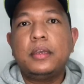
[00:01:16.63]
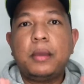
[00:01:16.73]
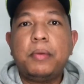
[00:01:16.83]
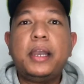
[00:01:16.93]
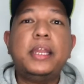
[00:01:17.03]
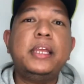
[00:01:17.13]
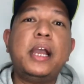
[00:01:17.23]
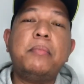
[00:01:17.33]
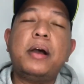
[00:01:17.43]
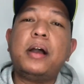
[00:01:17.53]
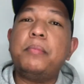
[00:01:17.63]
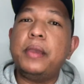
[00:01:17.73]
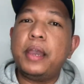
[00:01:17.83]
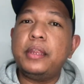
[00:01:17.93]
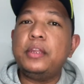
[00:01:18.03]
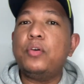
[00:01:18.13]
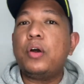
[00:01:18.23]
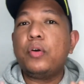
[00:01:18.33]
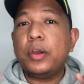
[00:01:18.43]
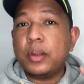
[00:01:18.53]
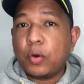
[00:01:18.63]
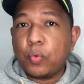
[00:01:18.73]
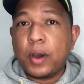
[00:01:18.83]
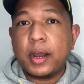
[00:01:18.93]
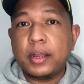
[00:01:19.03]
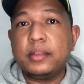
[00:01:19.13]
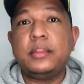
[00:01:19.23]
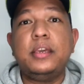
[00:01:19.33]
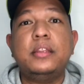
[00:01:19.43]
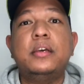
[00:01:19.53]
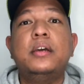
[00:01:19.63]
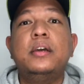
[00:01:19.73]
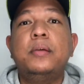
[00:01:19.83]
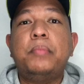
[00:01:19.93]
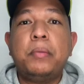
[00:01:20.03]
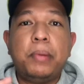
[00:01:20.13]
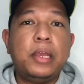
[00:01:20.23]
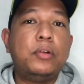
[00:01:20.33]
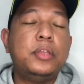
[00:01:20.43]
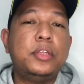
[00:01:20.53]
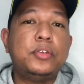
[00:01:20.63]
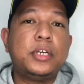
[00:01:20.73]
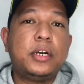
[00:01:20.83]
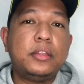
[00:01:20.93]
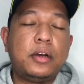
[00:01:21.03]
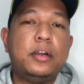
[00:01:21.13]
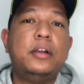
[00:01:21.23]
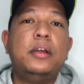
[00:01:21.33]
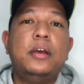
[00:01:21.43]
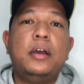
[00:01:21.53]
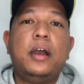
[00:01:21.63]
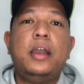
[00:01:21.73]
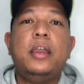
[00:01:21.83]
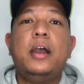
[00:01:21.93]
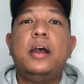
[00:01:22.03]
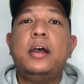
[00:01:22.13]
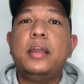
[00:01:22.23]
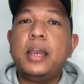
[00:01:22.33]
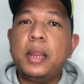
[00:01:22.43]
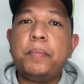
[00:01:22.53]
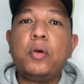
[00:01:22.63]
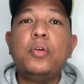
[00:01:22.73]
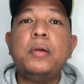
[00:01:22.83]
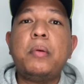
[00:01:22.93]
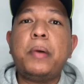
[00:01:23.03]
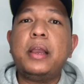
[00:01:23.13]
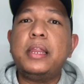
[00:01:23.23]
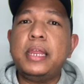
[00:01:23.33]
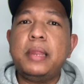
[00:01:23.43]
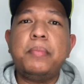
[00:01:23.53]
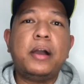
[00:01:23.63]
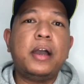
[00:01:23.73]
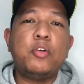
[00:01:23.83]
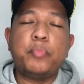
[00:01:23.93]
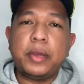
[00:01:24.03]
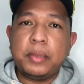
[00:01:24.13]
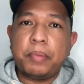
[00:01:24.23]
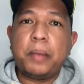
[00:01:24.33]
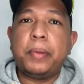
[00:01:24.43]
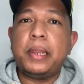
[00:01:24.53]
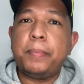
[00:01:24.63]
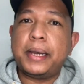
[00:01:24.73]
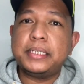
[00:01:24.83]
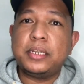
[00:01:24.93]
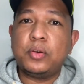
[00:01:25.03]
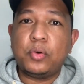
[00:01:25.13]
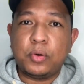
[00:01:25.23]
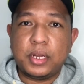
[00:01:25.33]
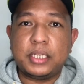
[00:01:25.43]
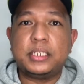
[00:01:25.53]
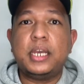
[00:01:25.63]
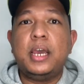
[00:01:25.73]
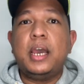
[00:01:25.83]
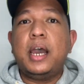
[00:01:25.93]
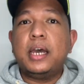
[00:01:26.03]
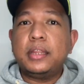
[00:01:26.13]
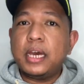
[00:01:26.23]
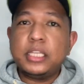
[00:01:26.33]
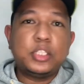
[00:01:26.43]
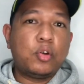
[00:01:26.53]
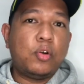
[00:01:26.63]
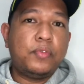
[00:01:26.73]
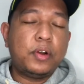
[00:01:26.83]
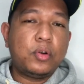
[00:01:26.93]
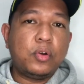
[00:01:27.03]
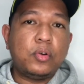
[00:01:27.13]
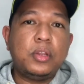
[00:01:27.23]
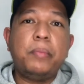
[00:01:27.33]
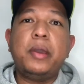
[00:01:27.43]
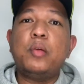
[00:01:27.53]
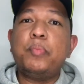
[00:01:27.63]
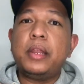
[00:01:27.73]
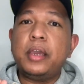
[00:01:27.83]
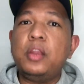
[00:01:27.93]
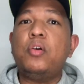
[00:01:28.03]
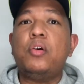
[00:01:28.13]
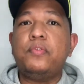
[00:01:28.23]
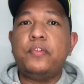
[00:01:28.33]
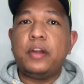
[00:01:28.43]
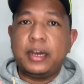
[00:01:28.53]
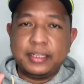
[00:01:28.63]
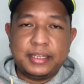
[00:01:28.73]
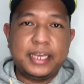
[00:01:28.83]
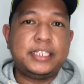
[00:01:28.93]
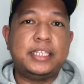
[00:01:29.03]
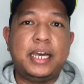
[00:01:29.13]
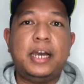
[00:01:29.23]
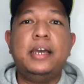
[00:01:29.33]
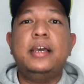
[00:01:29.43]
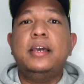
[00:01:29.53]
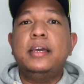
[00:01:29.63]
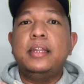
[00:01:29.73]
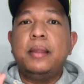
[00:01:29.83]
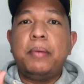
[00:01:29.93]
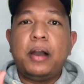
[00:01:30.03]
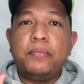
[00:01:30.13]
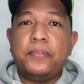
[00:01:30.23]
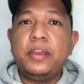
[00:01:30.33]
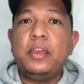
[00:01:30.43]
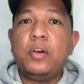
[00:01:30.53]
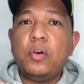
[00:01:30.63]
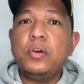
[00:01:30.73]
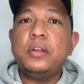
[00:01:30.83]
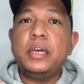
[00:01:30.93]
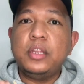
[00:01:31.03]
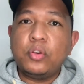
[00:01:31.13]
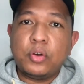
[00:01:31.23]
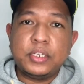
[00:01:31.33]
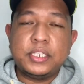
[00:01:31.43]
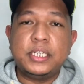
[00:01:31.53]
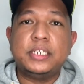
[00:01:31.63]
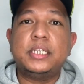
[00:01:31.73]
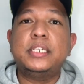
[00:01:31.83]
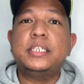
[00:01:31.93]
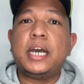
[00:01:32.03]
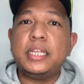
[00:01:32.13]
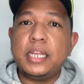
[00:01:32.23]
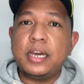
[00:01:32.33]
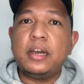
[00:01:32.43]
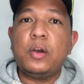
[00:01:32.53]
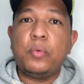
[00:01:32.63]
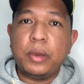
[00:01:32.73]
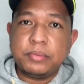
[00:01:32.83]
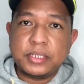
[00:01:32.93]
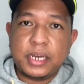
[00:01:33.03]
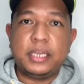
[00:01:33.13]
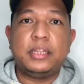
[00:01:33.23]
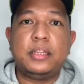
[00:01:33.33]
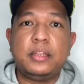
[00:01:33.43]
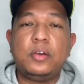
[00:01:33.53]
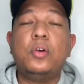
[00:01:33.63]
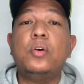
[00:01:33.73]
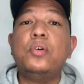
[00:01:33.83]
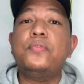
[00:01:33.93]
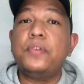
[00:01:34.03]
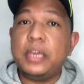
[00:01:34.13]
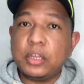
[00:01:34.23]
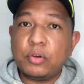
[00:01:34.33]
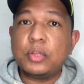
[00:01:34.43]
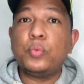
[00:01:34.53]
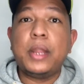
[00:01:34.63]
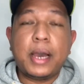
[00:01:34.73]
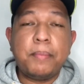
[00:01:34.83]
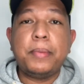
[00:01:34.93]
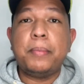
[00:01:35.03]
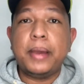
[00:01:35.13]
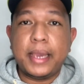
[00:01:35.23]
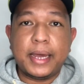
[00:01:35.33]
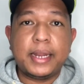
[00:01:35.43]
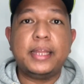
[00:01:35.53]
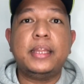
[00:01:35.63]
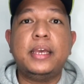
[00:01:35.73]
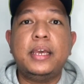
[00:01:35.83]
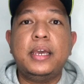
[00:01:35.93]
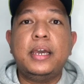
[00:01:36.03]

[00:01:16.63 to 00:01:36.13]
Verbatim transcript: Kamakailan nga mga kabayani nung ako ay na-quarantine pagbalik ko dito sa Qatar ay uh, naghanap ako ng mapaglilibangan o pagpapalipasan ng oras at na-discover ko na meron palang ino-offer ang TESDA ng mga free online courses sa kanilang website. Oo, free ito at wala kang babayaran.